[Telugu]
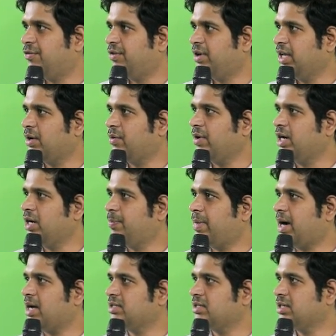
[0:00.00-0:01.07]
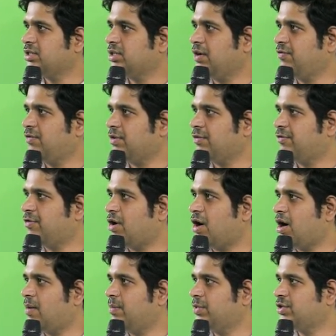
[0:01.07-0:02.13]
ఫ్రీక్వెంట్ పాసేజ్ ఆఫ్
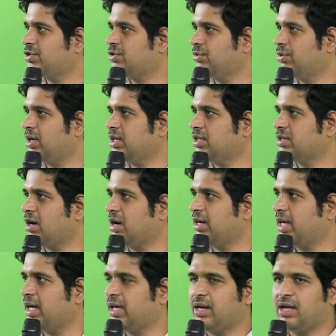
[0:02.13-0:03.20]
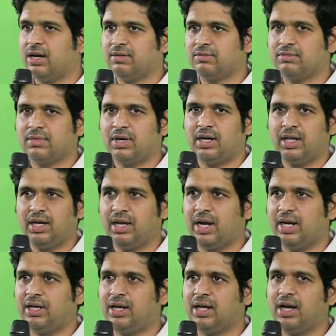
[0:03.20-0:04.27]
ఫార్మ్డ్ స్టూల్ ఇస్ నాట్ డైరియా అంటే
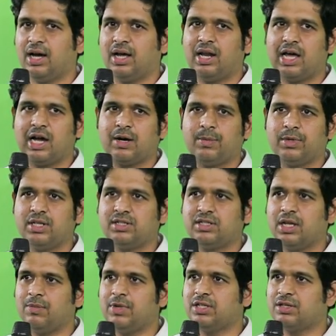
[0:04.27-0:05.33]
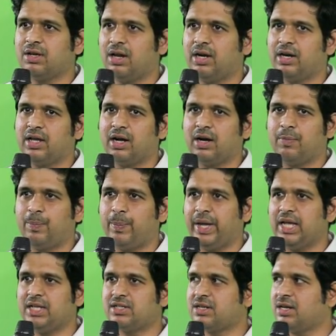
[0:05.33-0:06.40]
గట్టిగా లేకపోతే సెమీ సాలిడ్గా
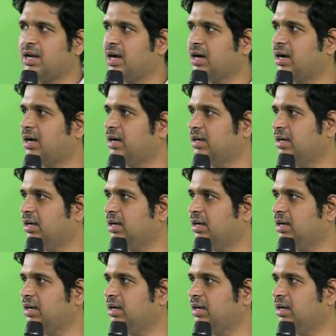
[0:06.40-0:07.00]
పేస్ట్ లాగా